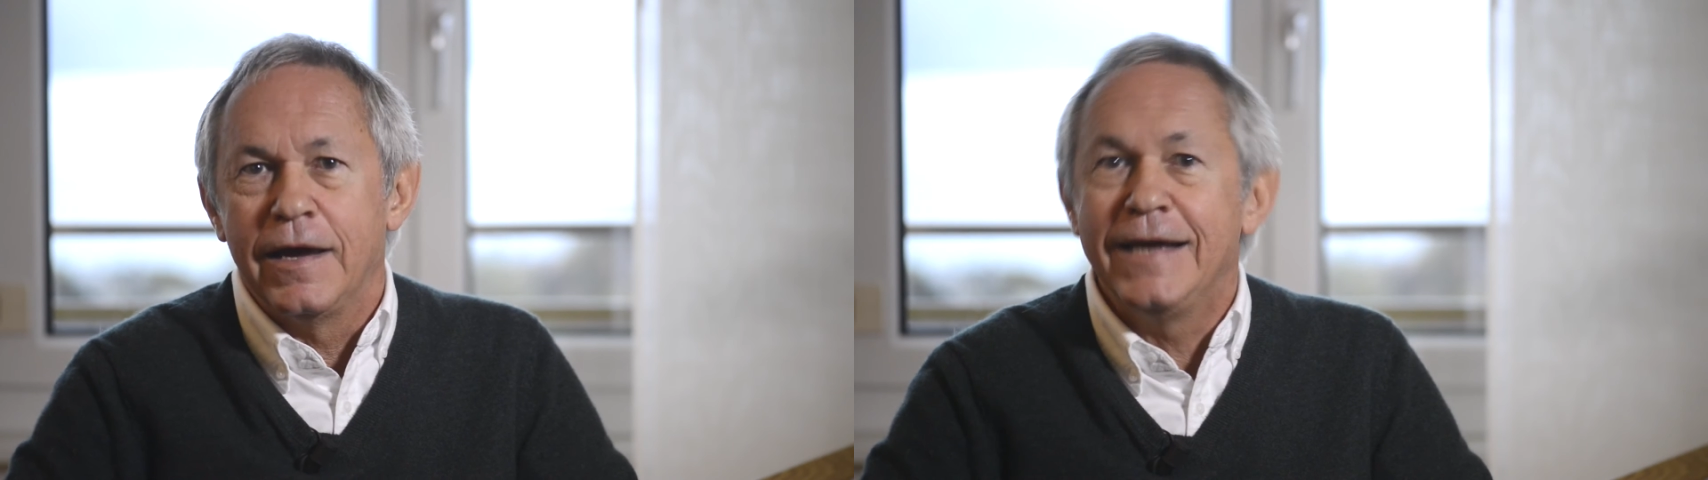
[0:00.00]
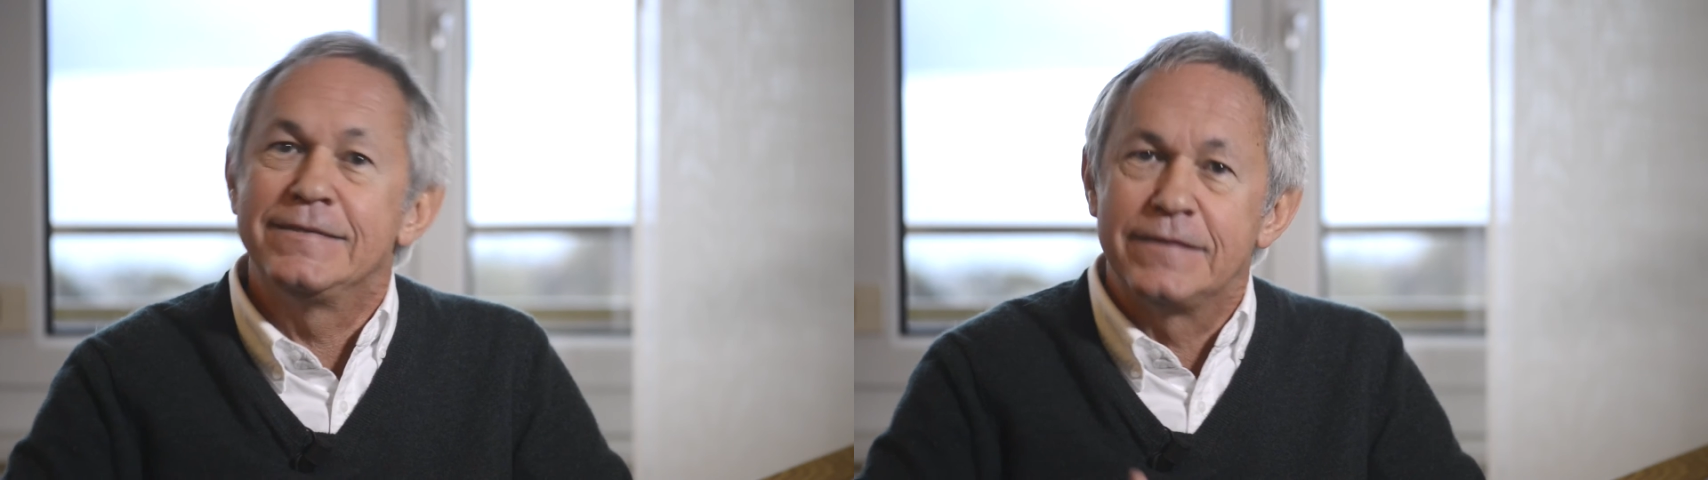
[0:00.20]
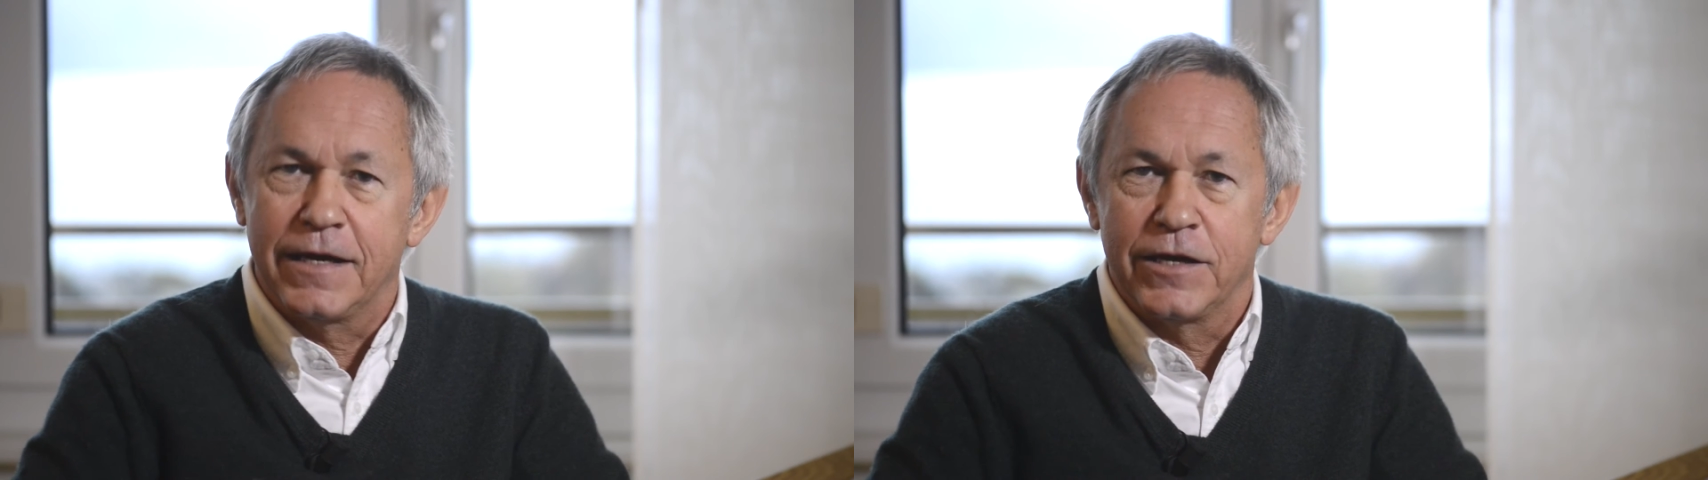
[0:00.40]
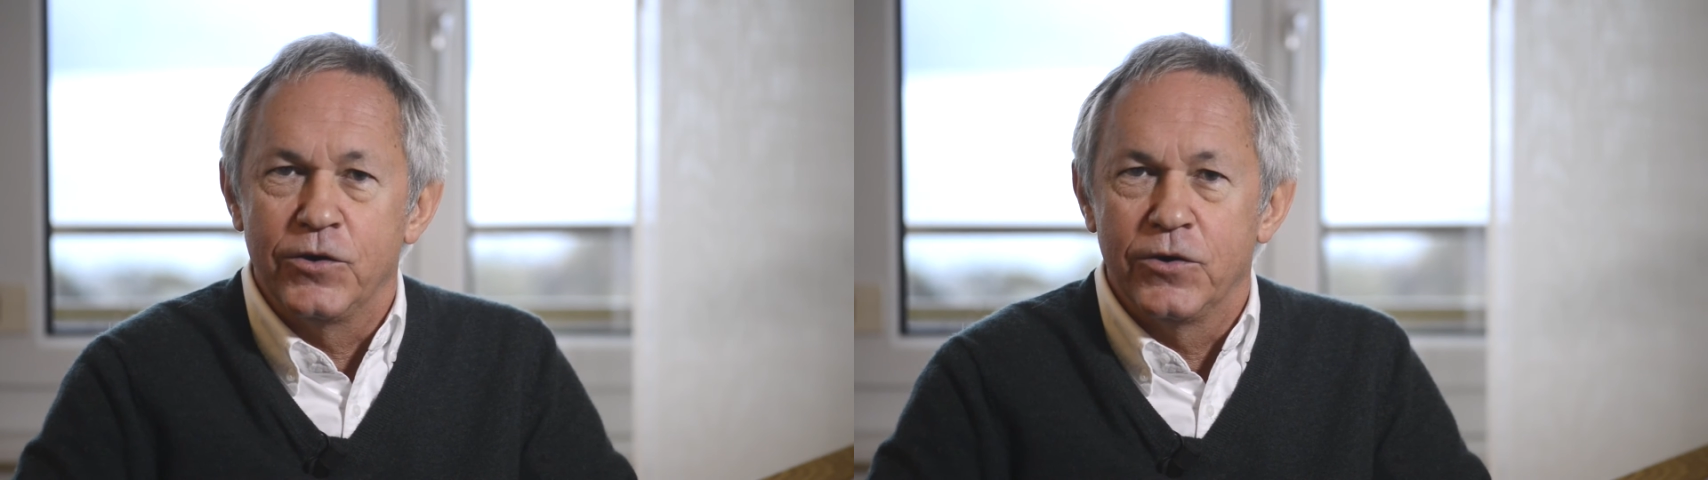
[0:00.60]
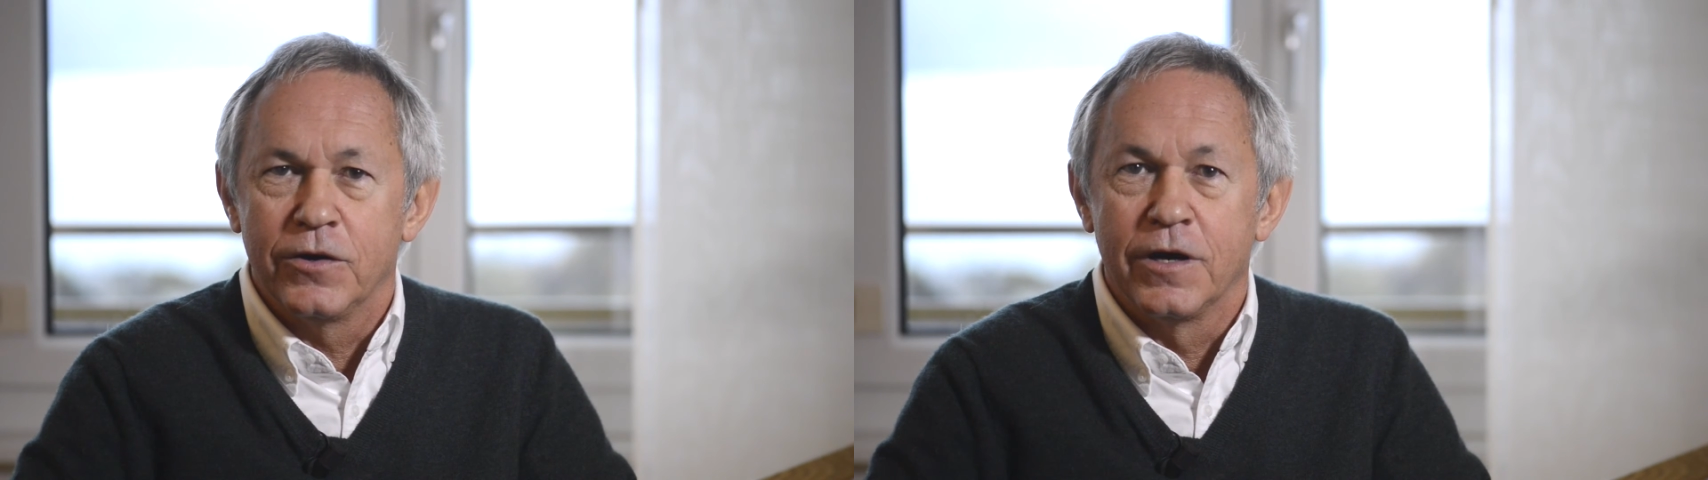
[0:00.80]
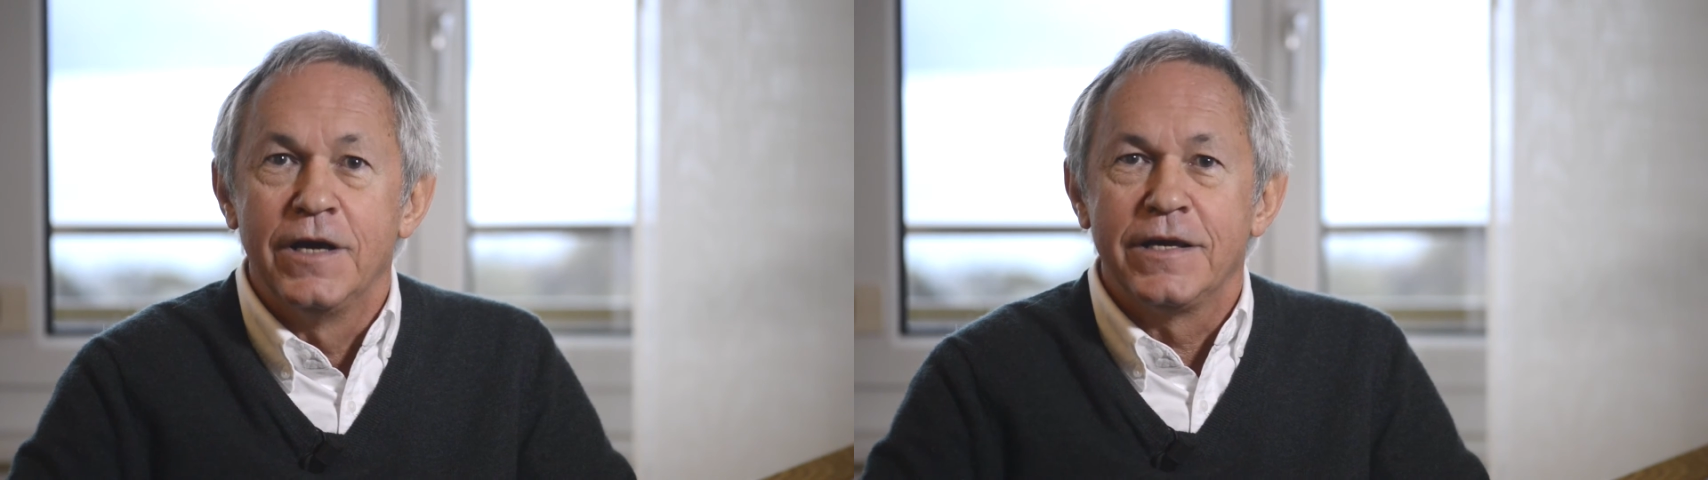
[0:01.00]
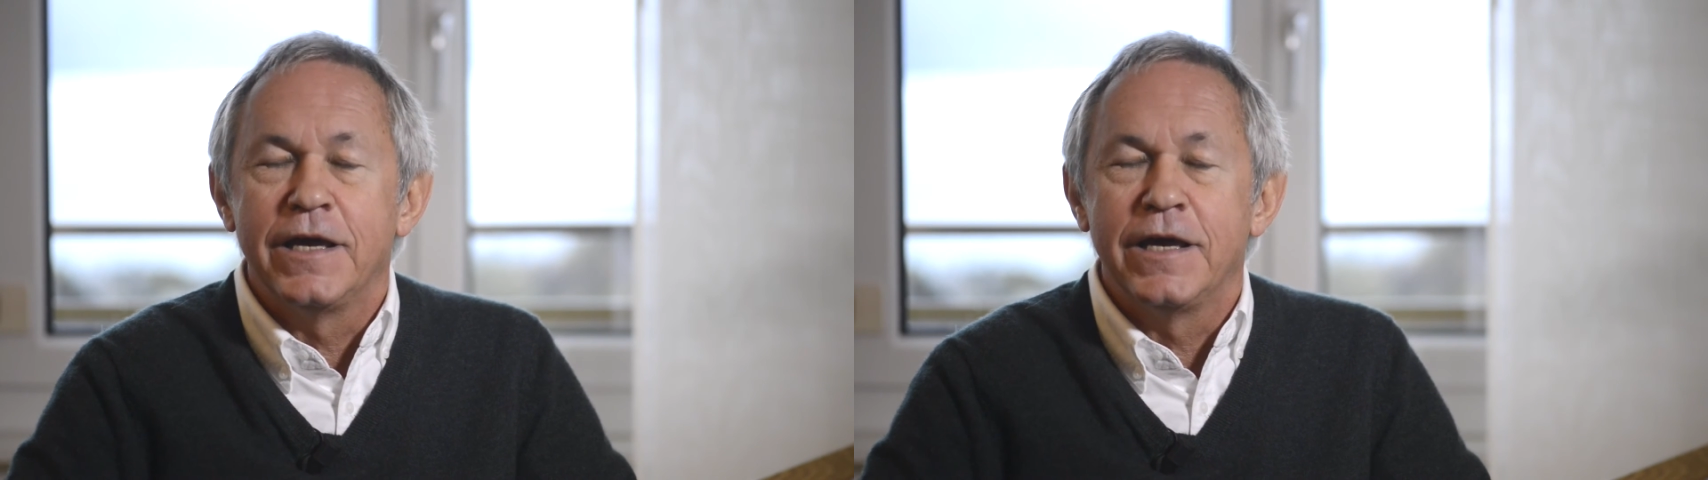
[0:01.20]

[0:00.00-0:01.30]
extérieur